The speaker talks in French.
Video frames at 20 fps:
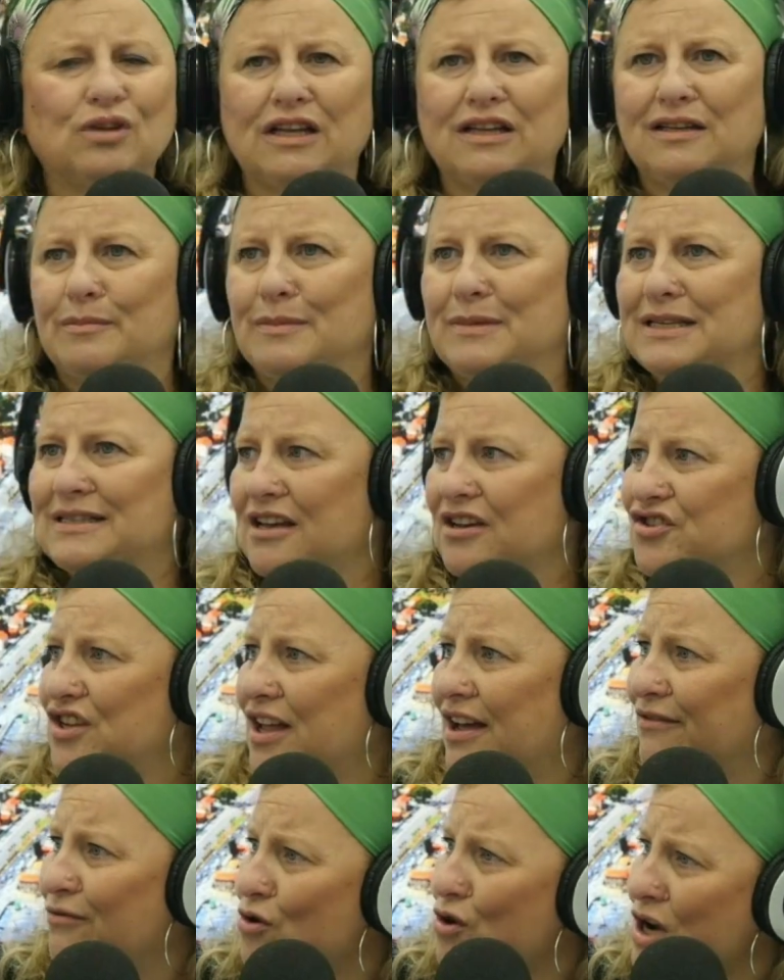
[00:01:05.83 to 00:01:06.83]
On a des messages
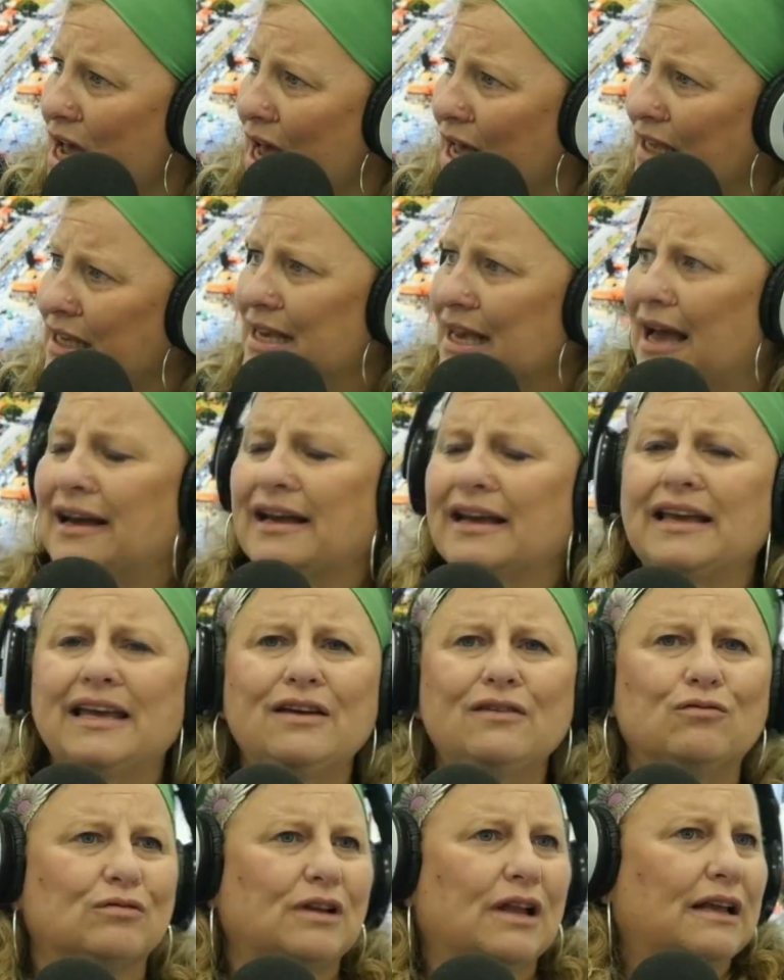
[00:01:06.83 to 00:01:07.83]
d'avocats qui
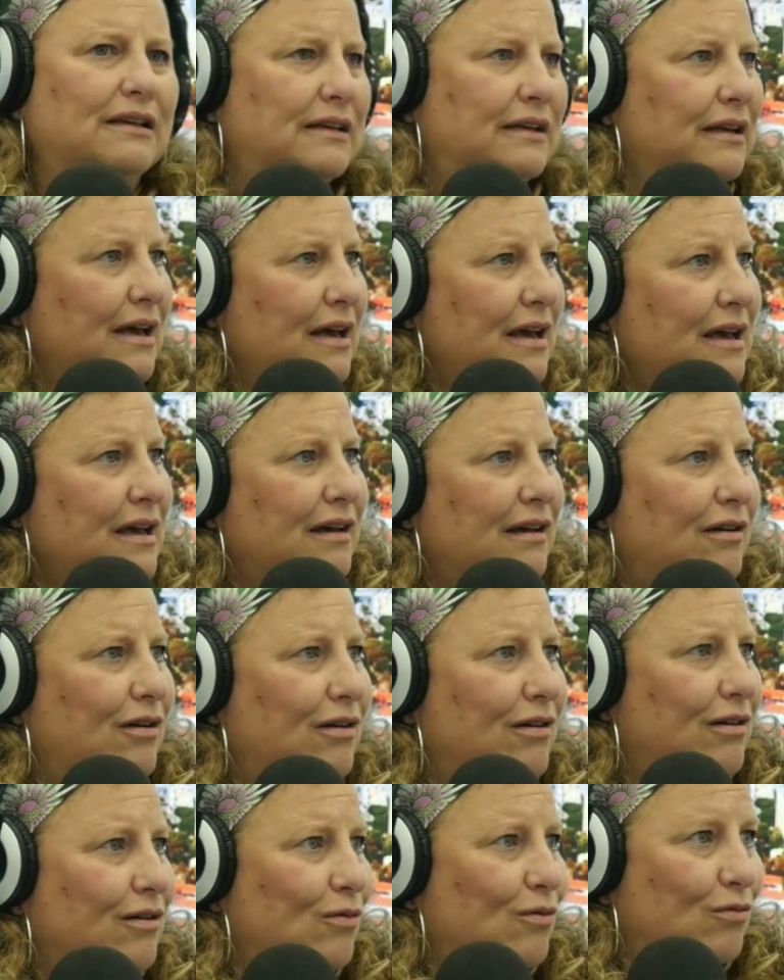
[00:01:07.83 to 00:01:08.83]
arrivent. On, a des,
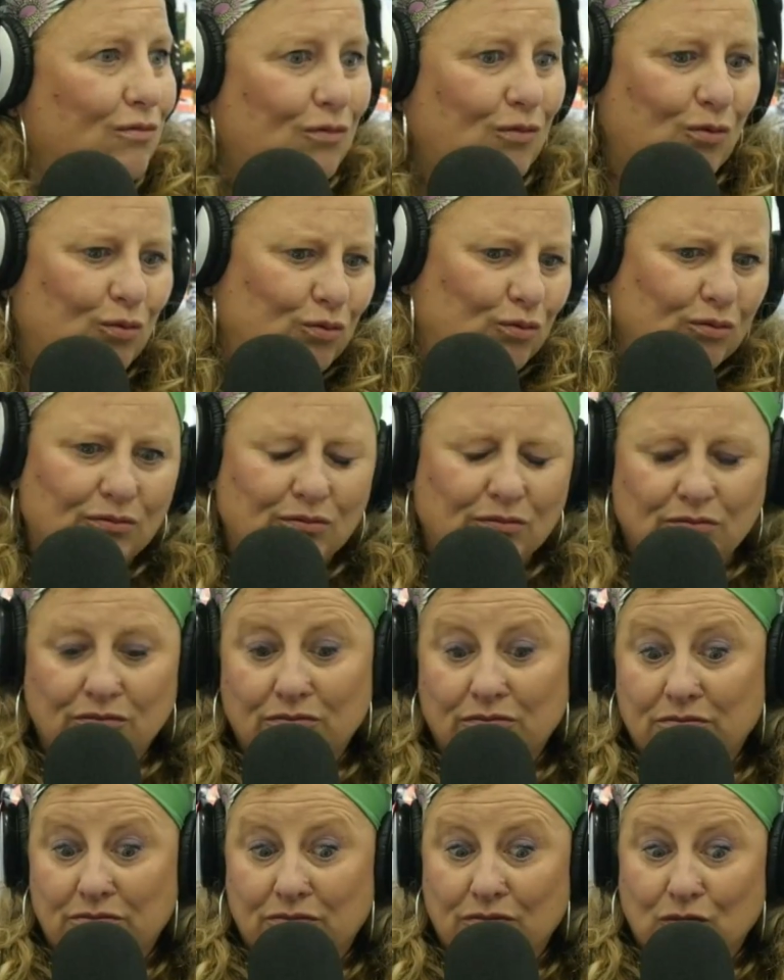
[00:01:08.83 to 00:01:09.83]
euh,
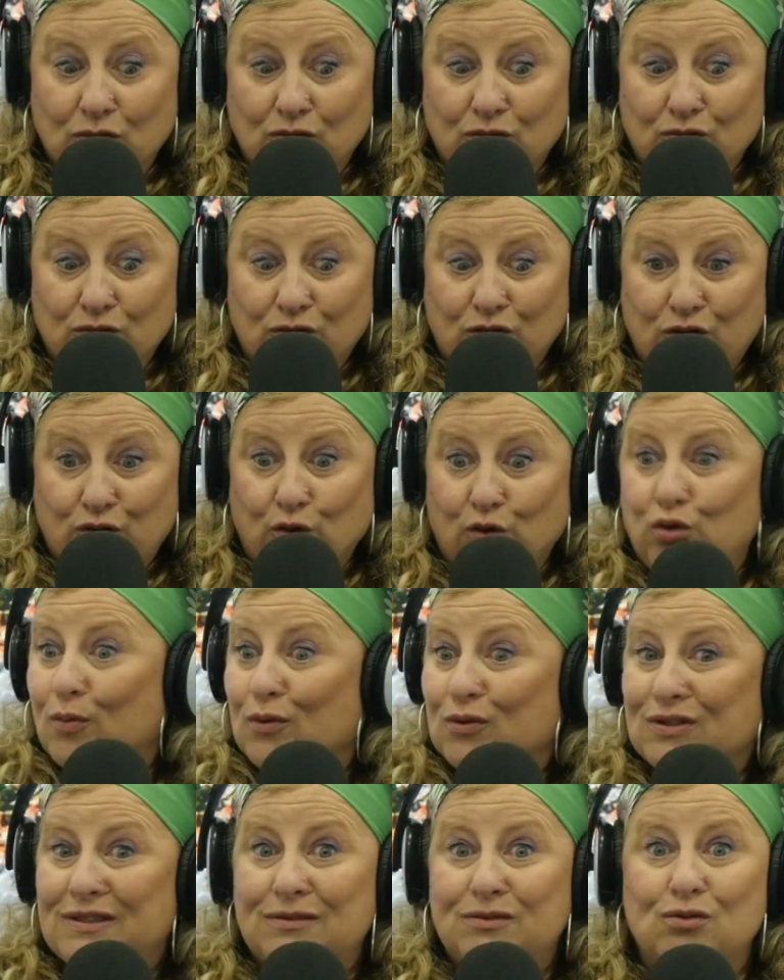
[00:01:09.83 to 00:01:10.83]
on, se
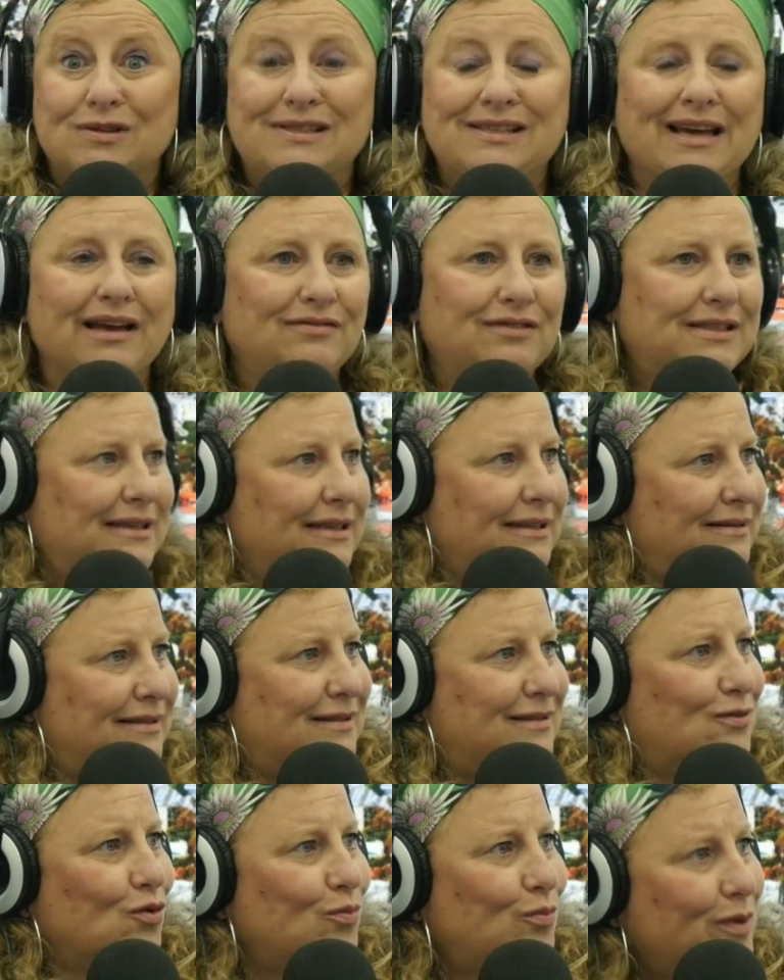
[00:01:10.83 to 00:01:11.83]
demande si ce service
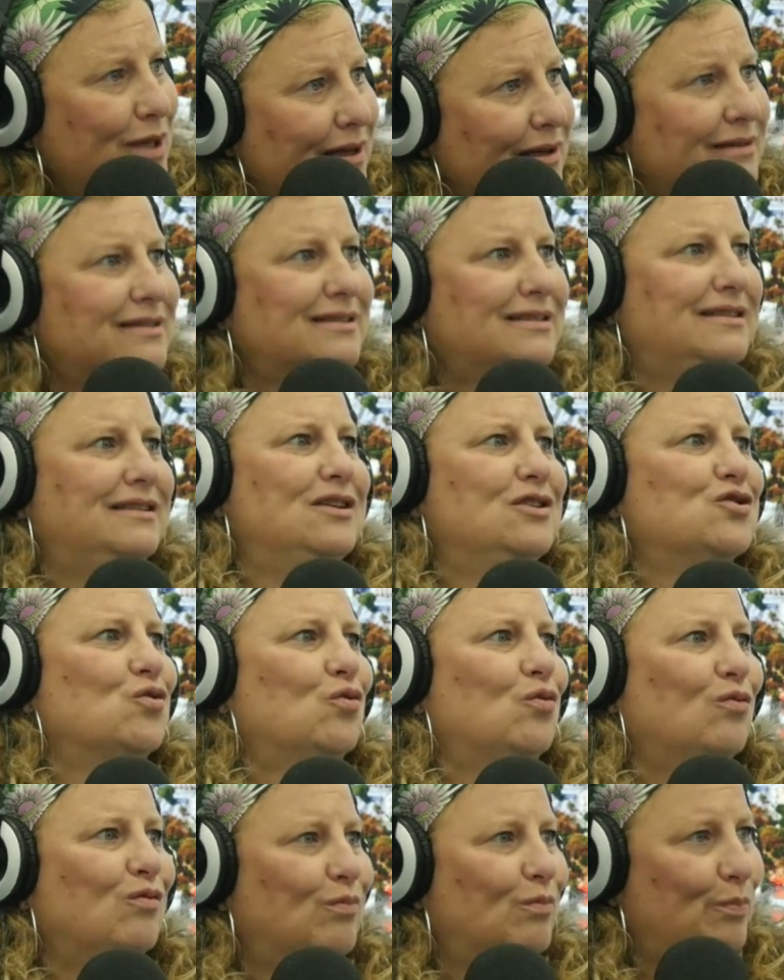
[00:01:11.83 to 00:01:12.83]
existe bien, si les
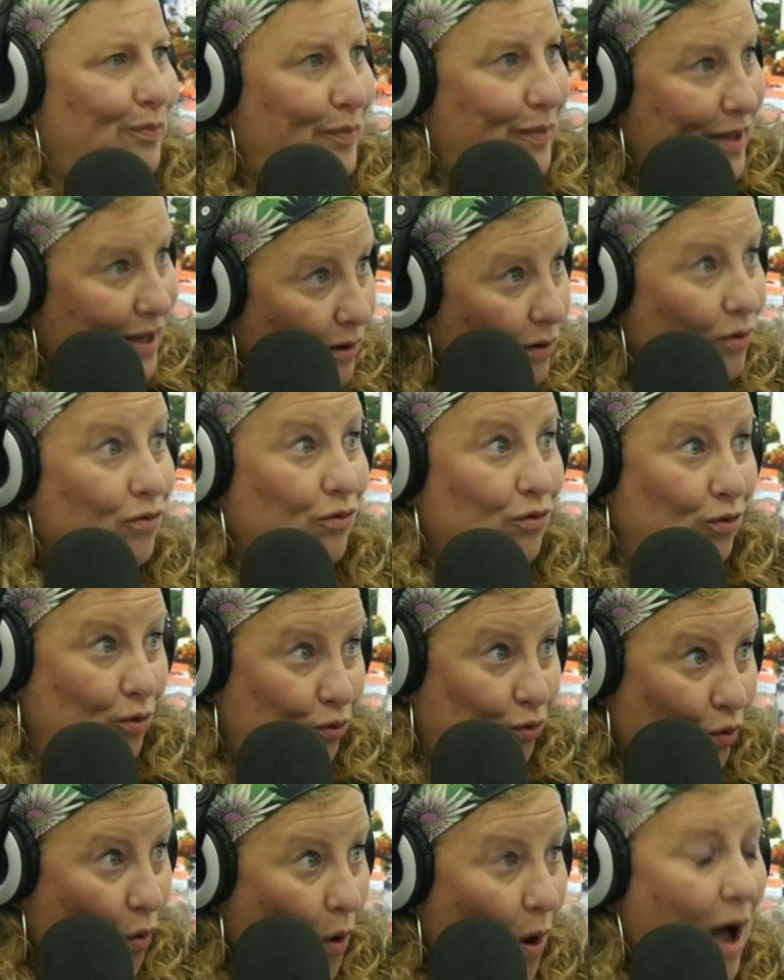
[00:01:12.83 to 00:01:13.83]
gens ont bien
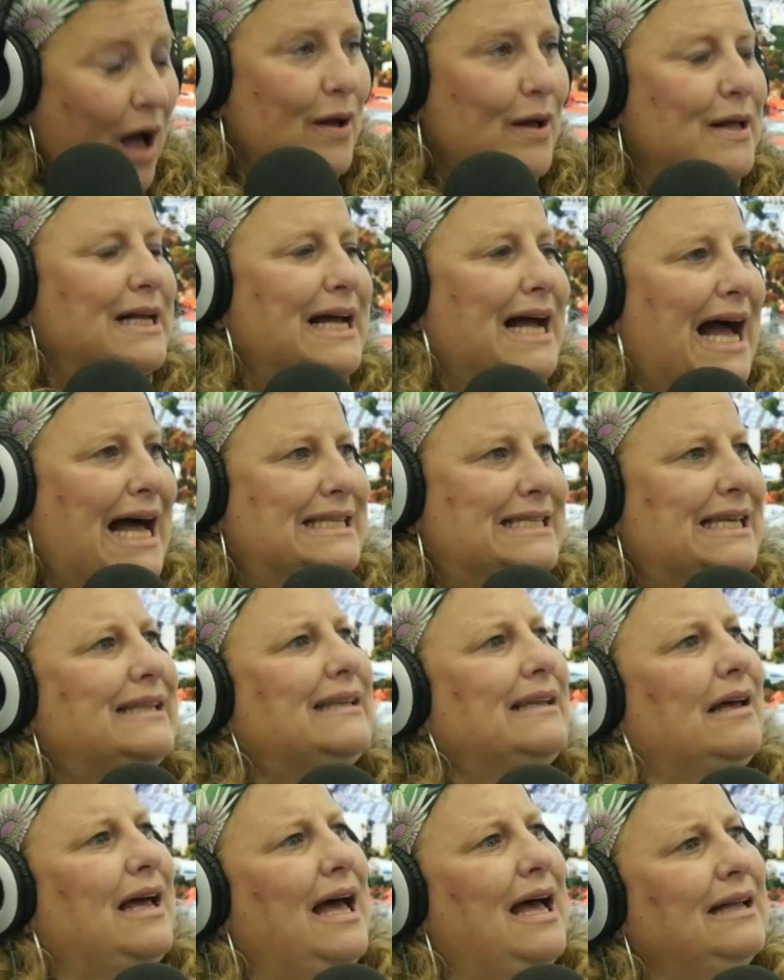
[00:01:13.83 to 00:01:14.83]
le droit à
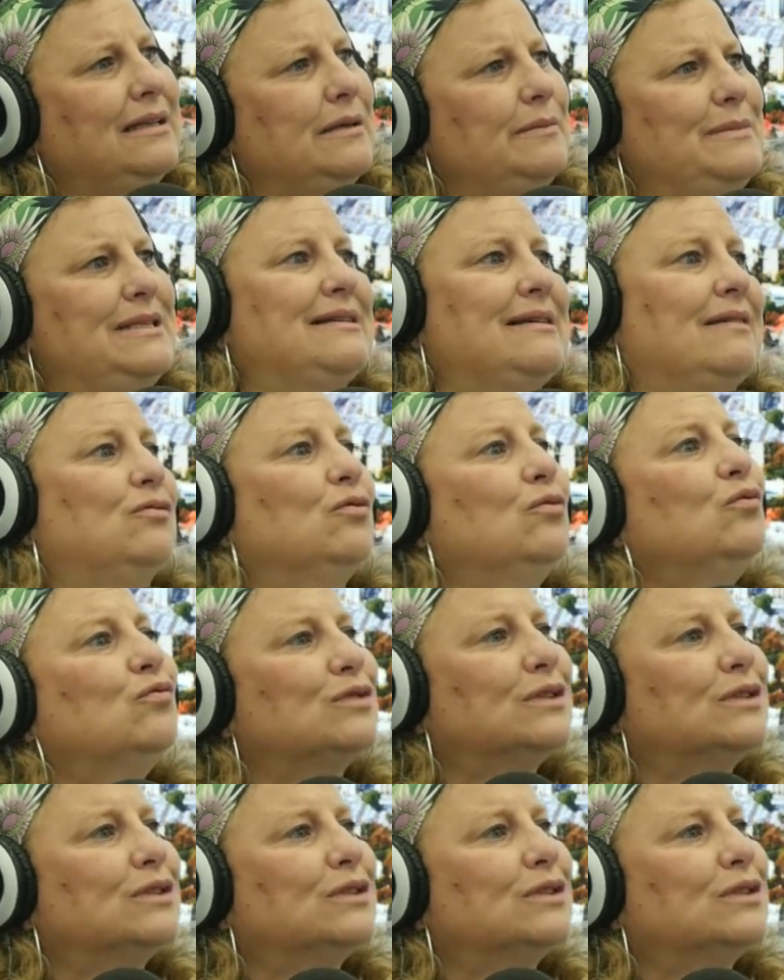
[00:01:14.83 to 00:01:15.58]
cette indemnisation.